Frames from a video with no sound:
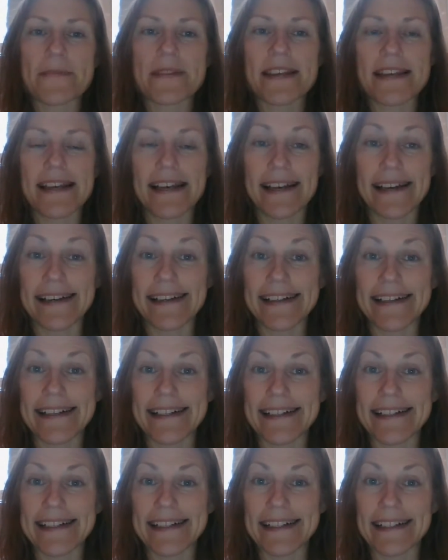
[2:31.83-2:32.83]

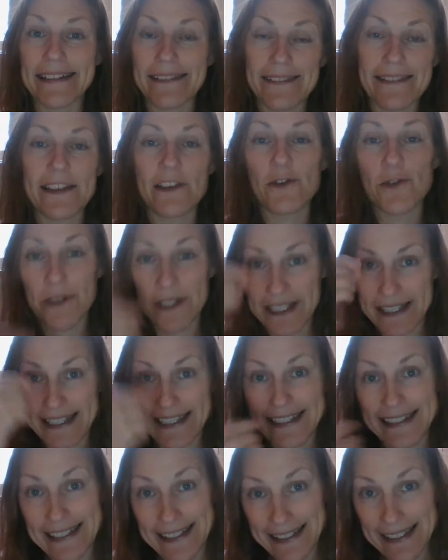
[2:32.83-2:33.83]
uh, di una
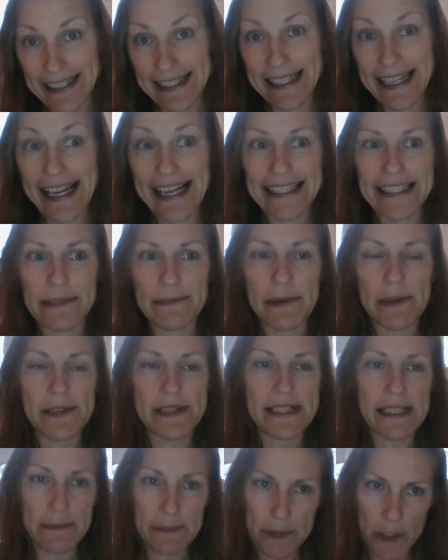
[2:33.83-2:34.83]
dita tagliata per
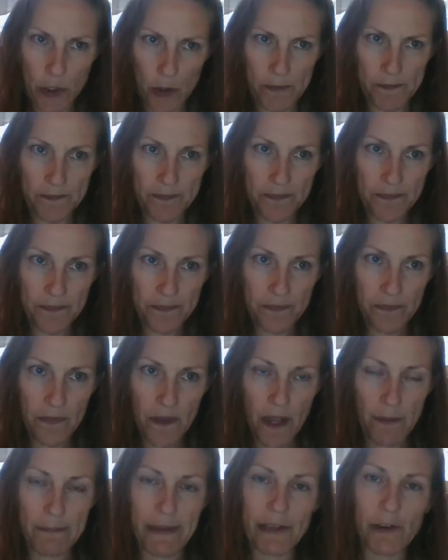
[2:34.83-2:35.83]
esempio,
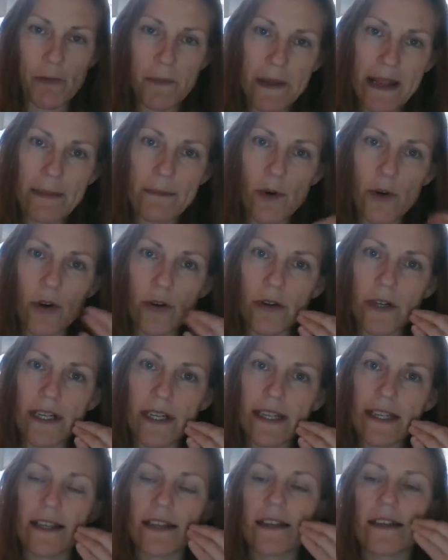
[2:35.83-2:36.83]
ma
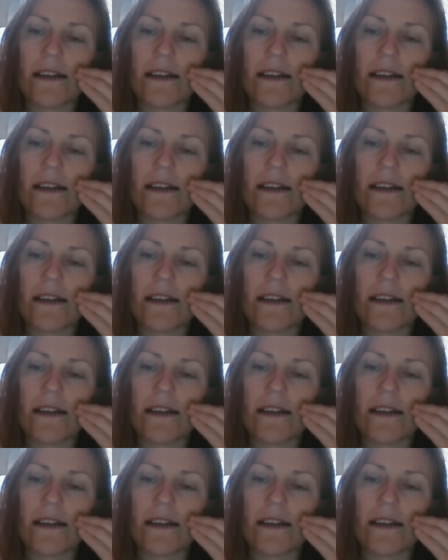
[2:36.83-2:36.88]
dobbiamo